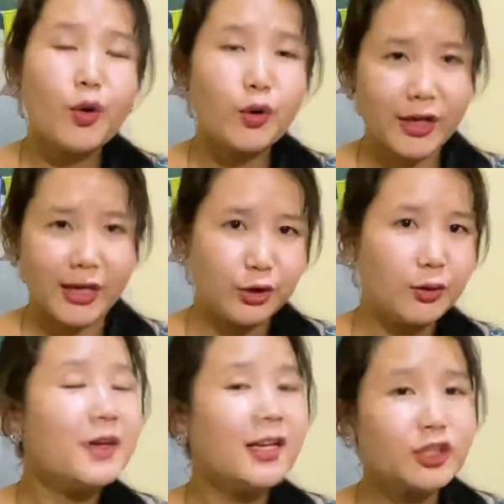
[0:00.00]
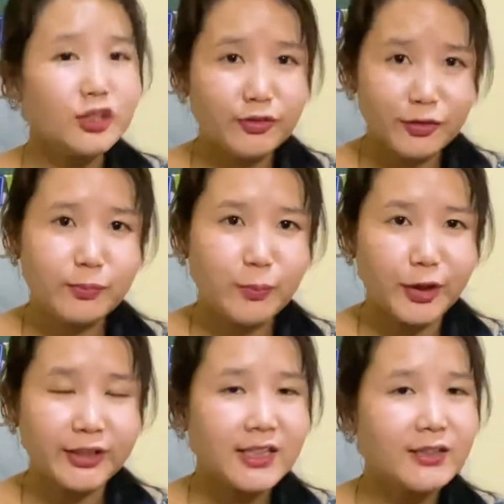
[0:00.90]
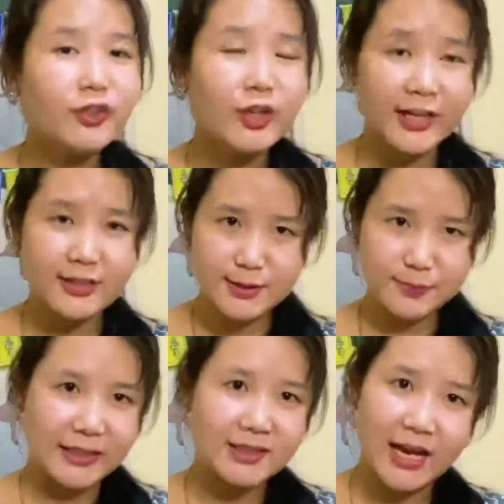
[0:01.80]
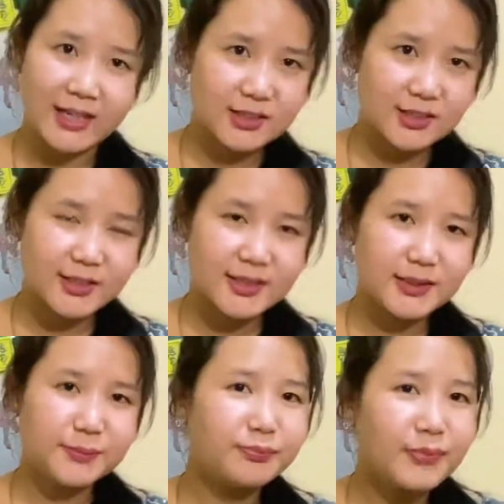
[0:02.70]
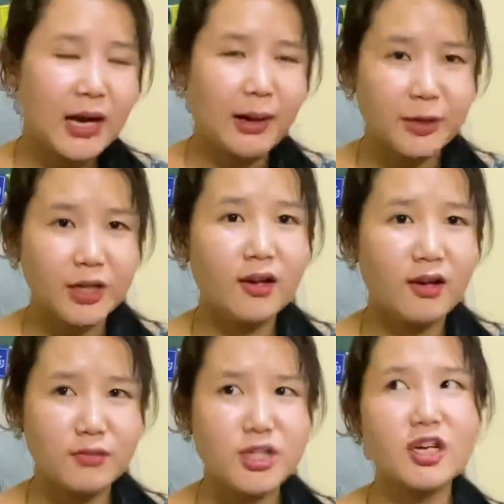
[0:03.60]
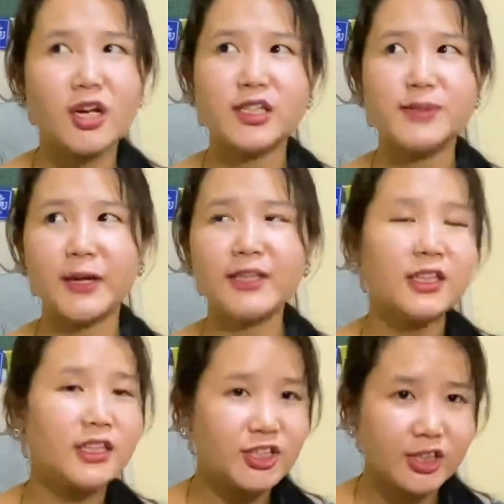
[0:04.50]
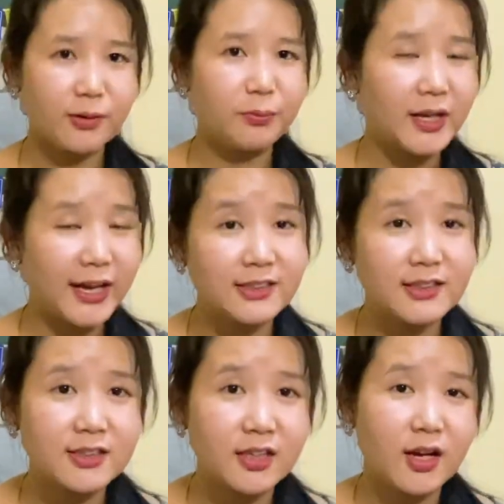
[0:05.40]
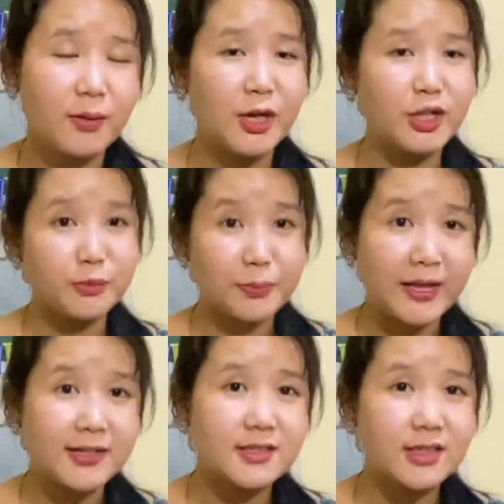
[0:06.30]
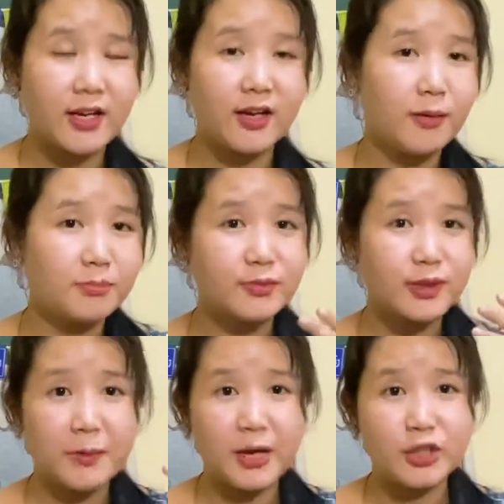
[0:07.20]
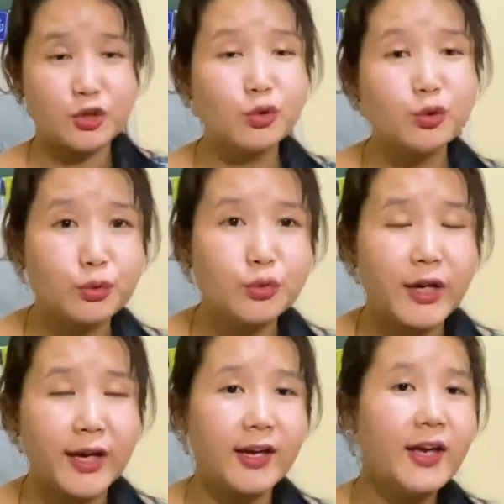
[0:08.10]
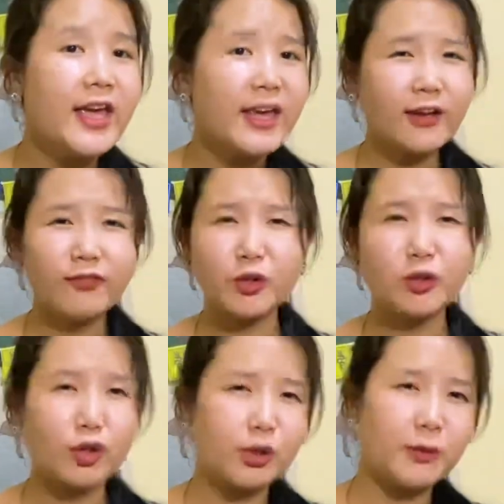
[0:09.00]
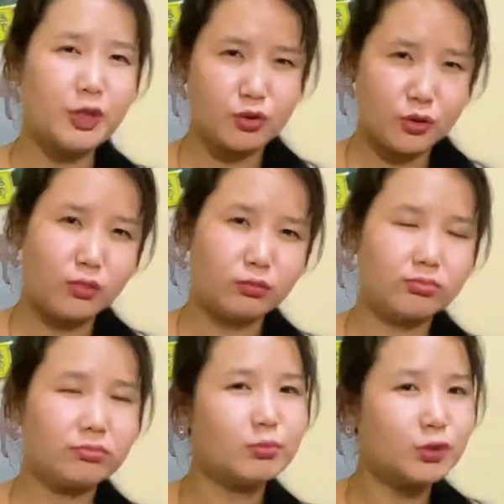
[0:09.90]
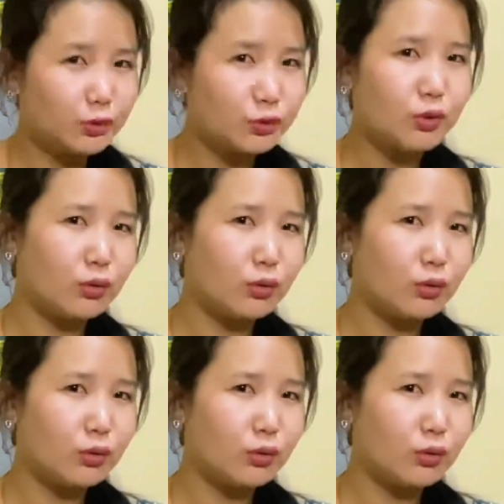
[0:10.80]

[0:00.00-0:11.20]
ओके okay, तो मेरा जो फिफ्थ पॉइंट है वो है रिस्पेक्ट एल्डर्स हमें हमेशा रिस्पेक्ट करनी चाहिए अपने एल्डर्स की हमारे जो पेरेंट्स हैं हम हमारे जो गुरु हैं या फिर कोई भी जो बुजुर्ग